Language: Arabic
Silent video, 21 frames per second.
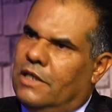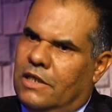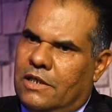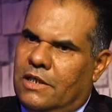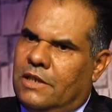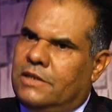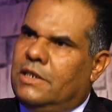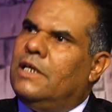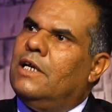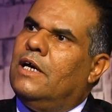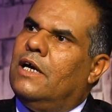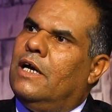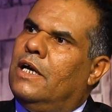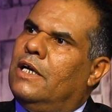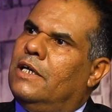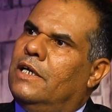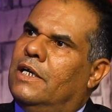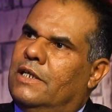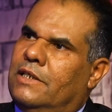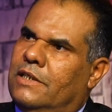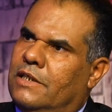آه،
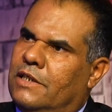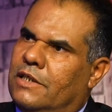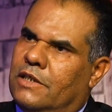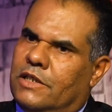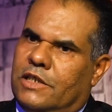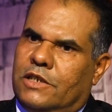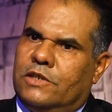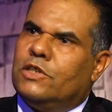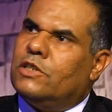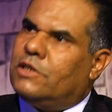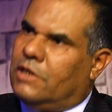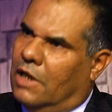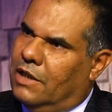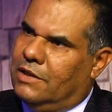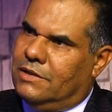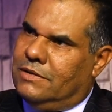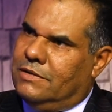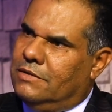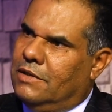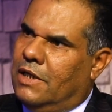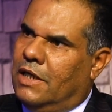لديها يعني سكان
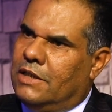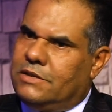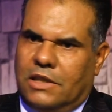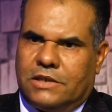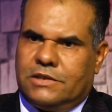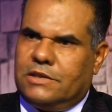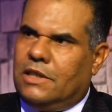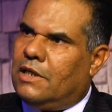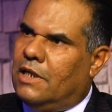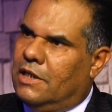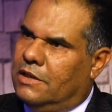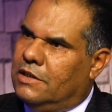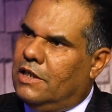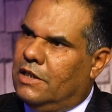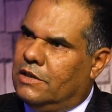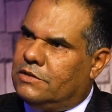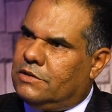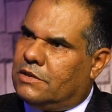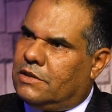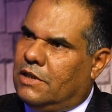حتى الصحراء لديها